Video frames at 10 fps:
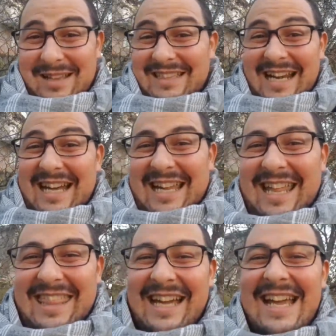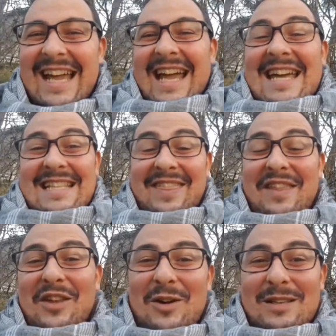me trae gracia. Este
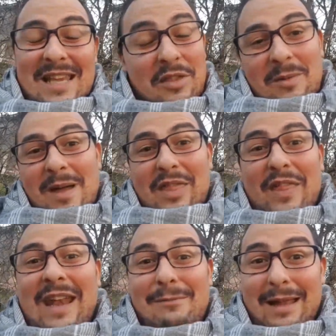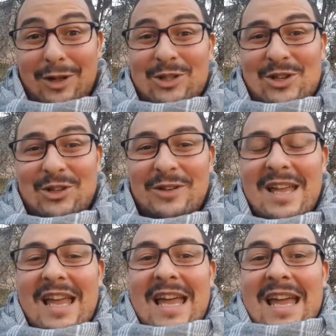síndrome cerebeloso
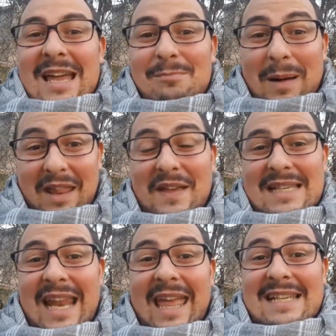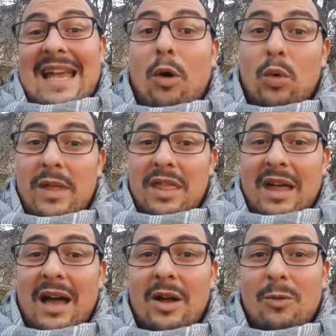parece ser que se
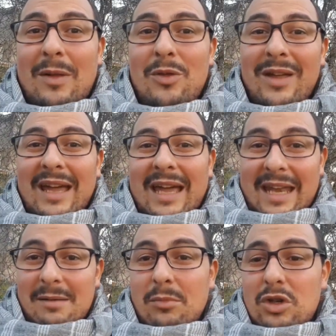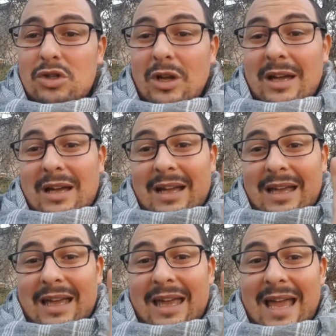agudiza cuando ingerimos
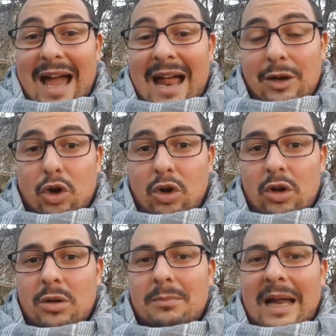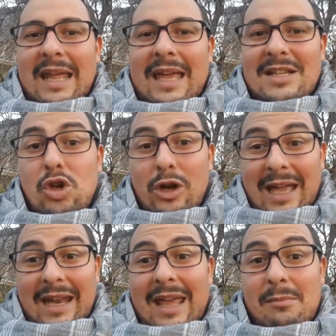alcohol, ¿vale? Que es lo
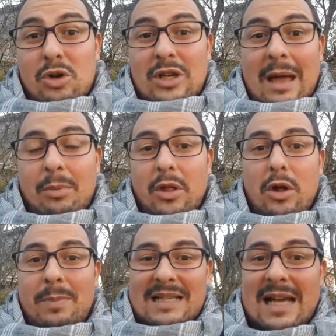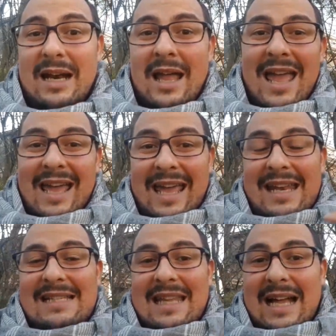que creemos que ha podido pasar en
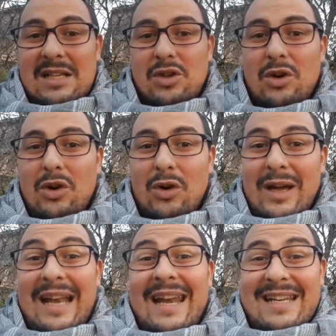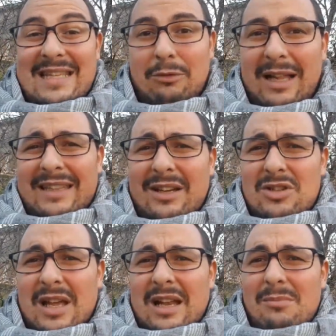este caso en el restaurante. O
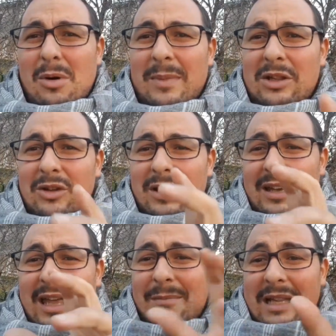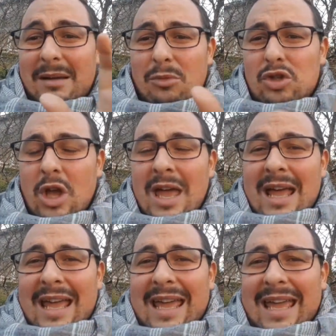sea, en el momento en que metemos
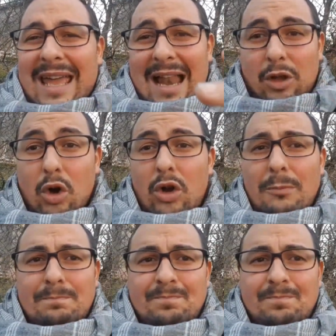eh, alcohol,